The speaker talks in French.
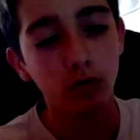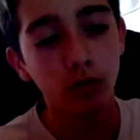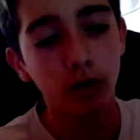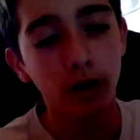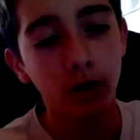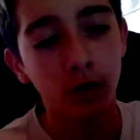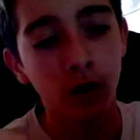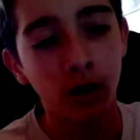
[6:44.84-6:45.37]

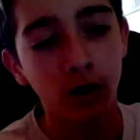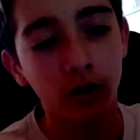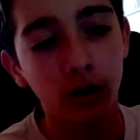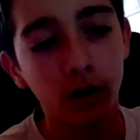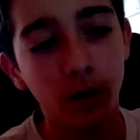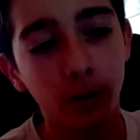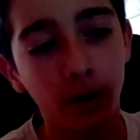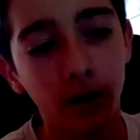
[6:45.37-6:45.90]
Donc vous voyez que
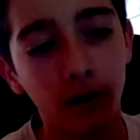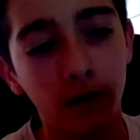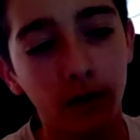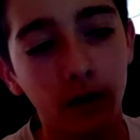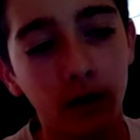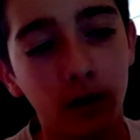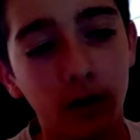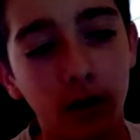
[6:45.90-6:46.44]
là, la
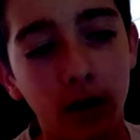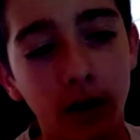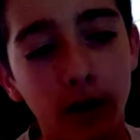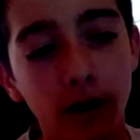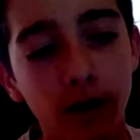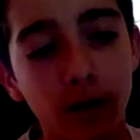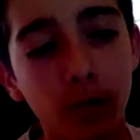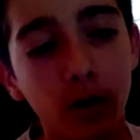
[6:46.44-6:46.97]
prise,
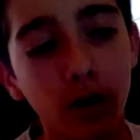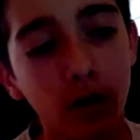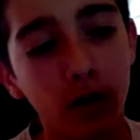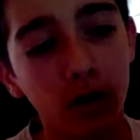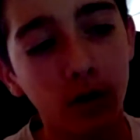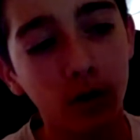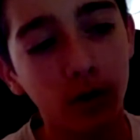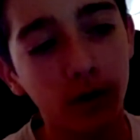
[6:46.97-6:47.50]
elle est
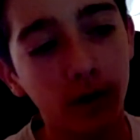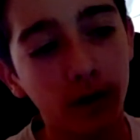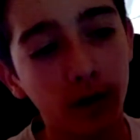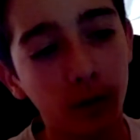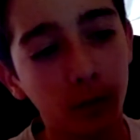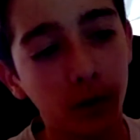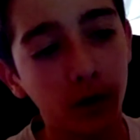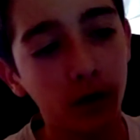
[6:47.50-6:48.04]
libre.
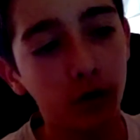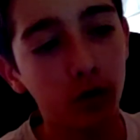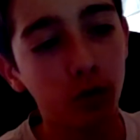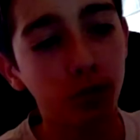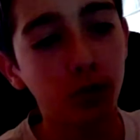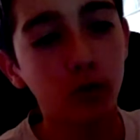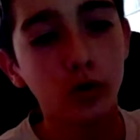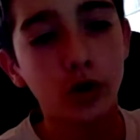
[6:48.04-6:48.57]
Ça, c'est une
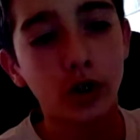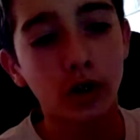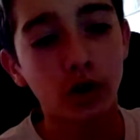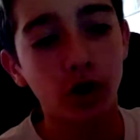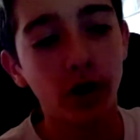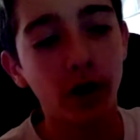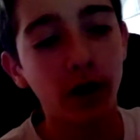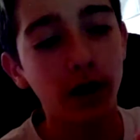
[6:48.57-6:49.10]
prise pour
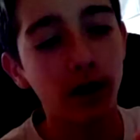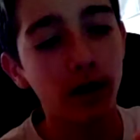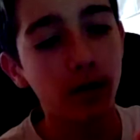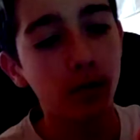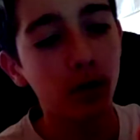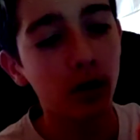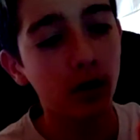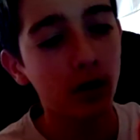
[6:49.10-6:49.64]
recharger, elle
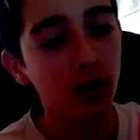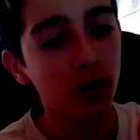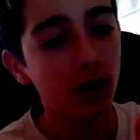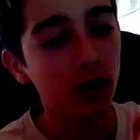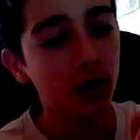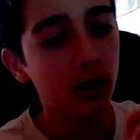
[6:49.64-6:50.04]
est libre.